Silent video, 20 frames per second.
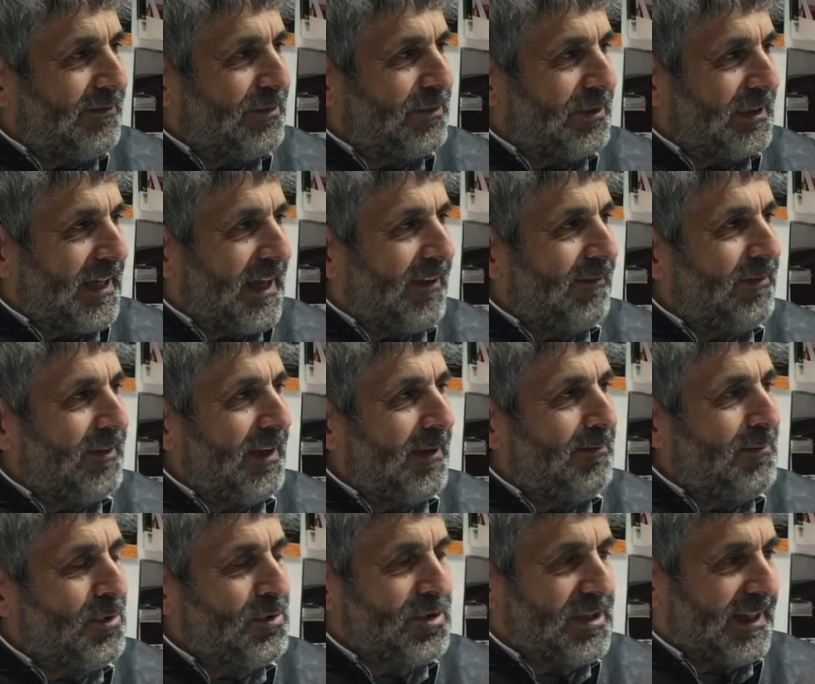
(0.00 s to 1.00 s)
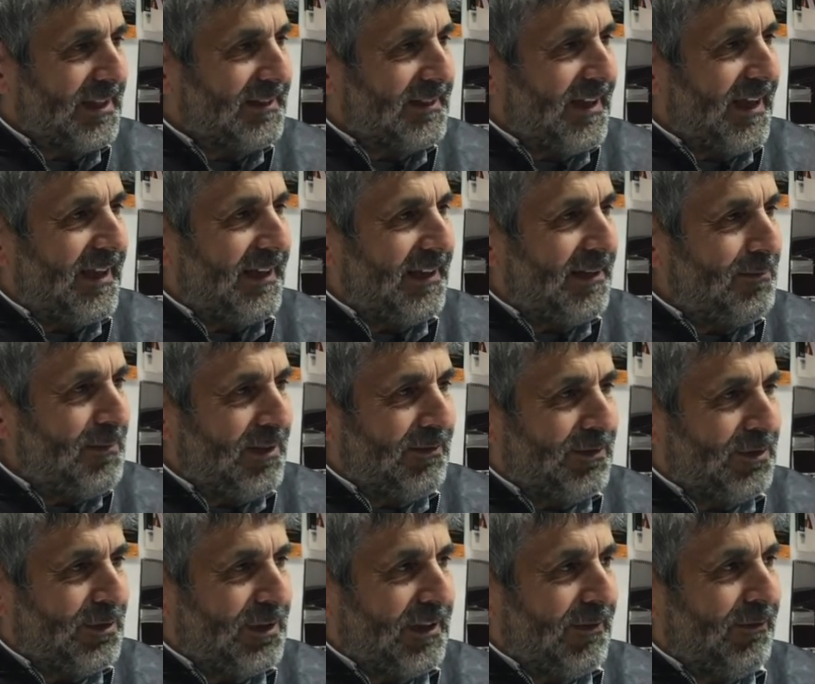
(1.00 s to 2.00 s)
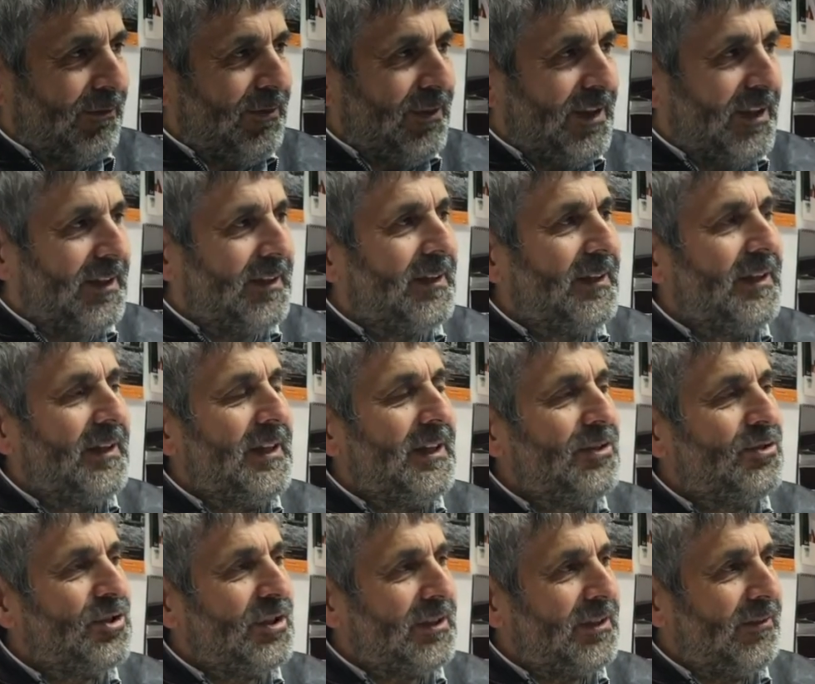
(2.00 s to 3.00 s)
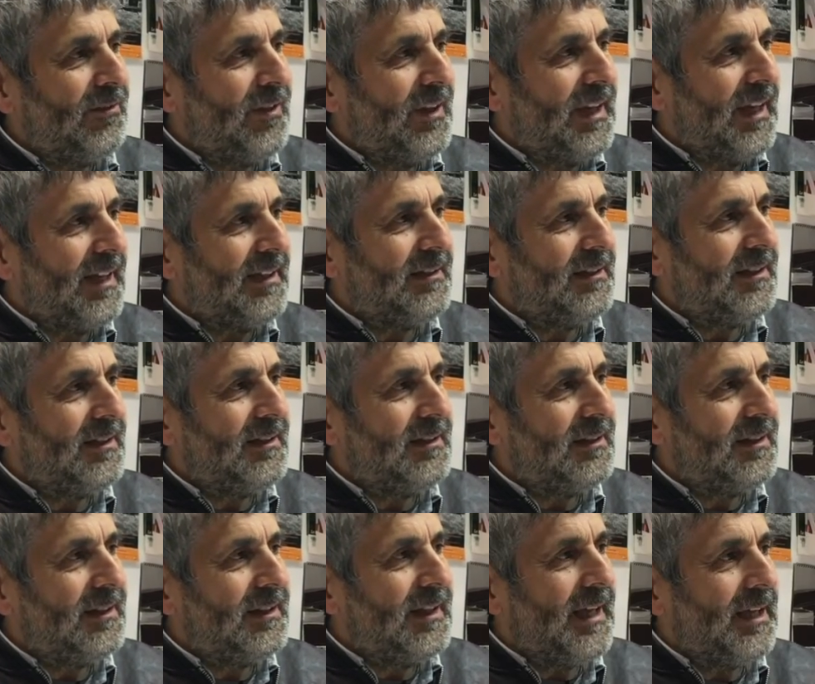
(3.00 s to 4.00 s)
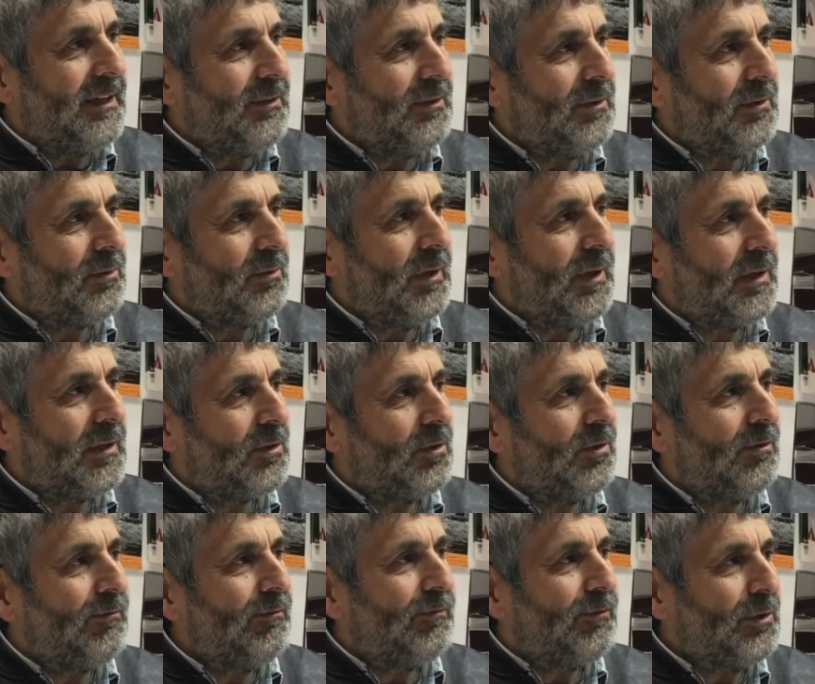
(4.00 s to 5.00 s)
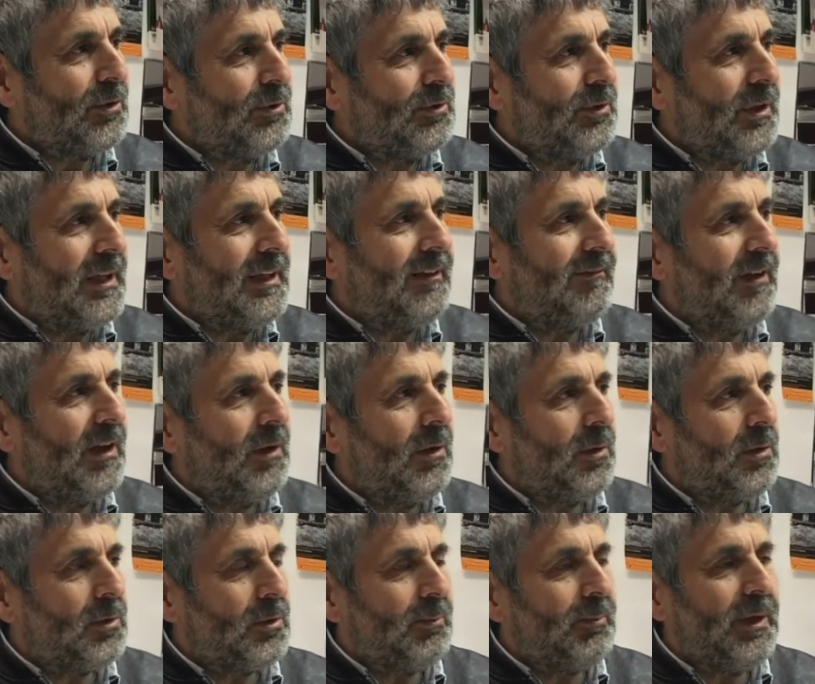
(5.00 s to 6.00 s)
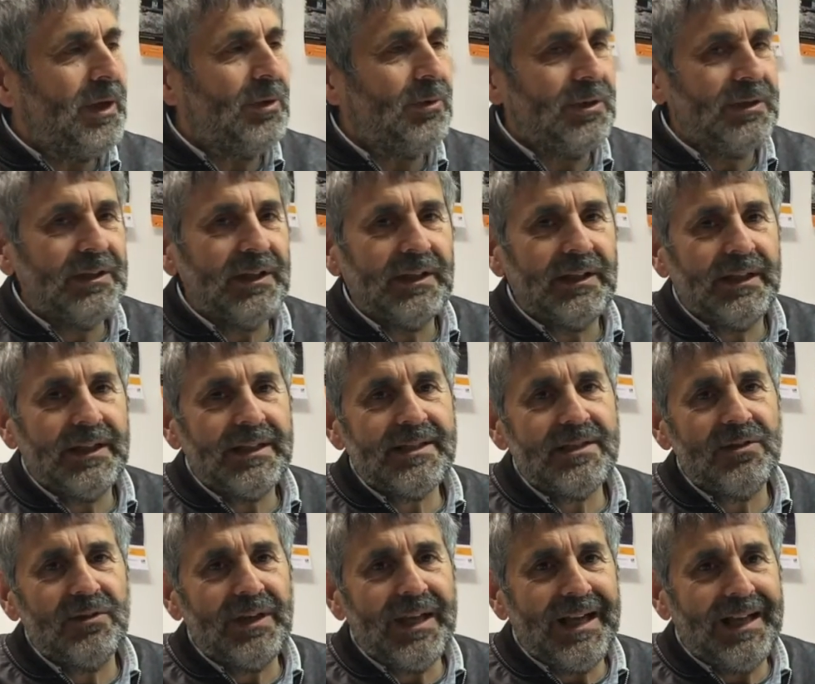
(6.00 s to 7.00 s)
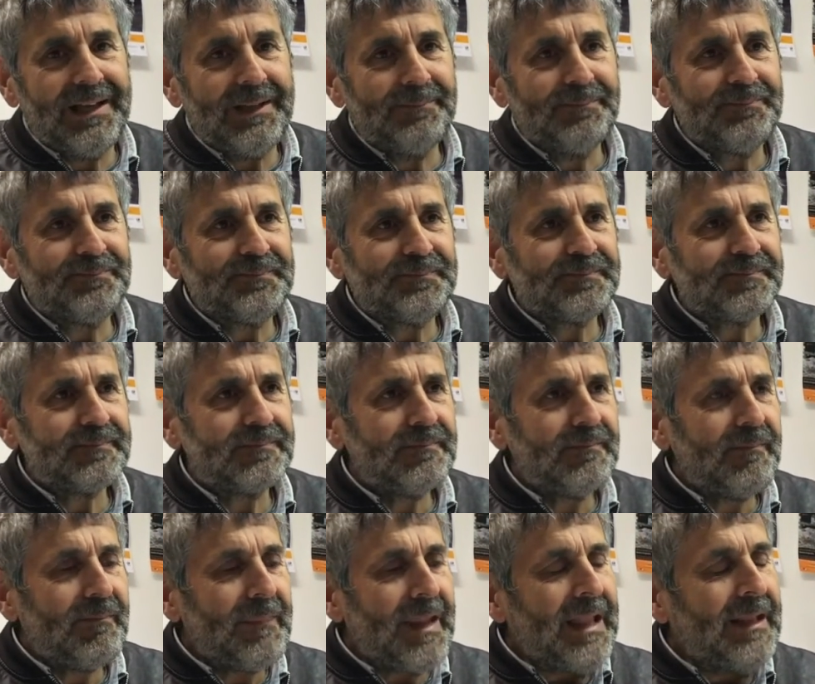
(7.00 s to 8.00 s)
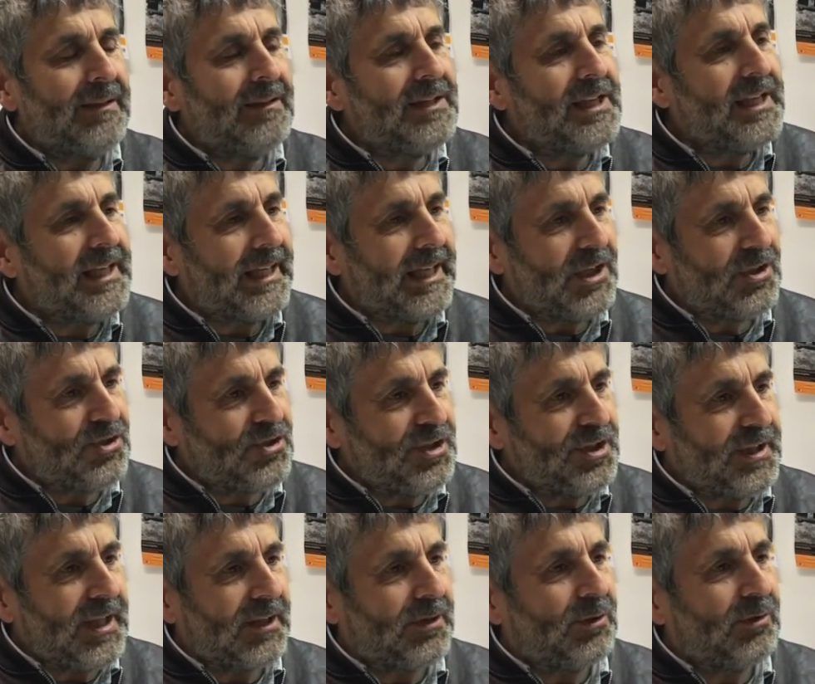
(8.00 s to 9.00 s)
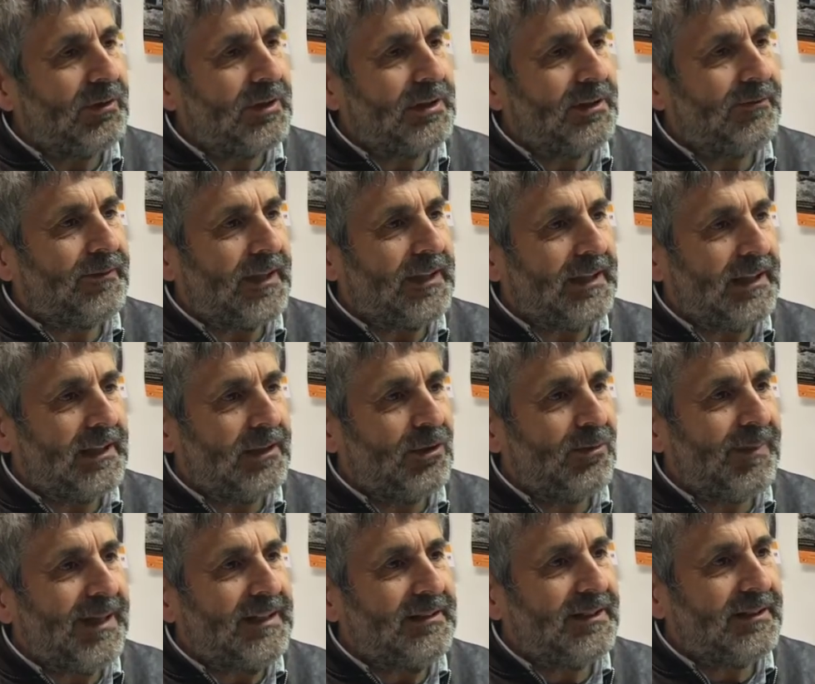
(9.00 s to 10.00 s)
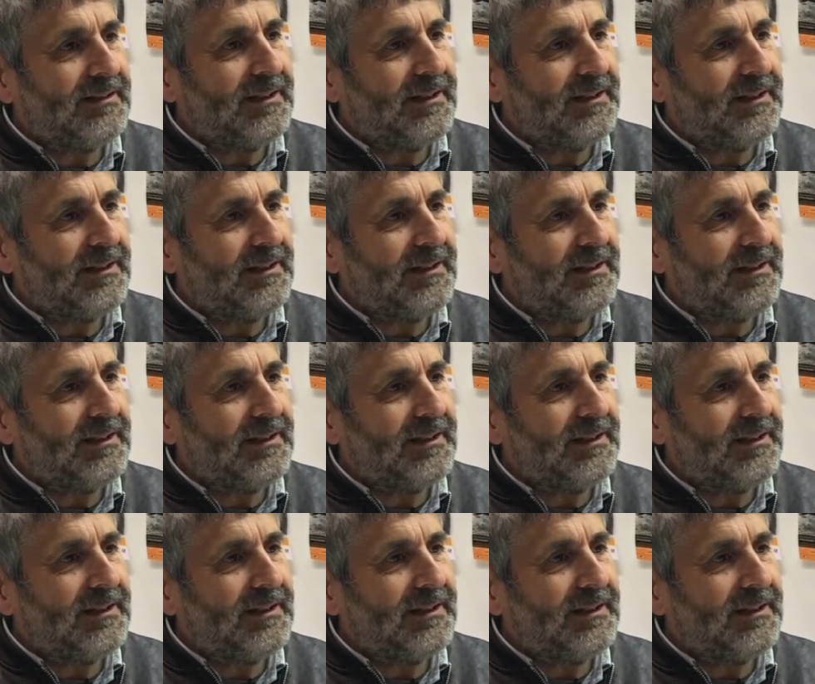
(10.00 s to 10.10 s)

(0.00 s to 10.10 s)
fotografica, il mio scattare, le mie fotografie. I certificati ti danno quel confronto a livello europeo, internazionale, di crescita, dove ti fai delle domande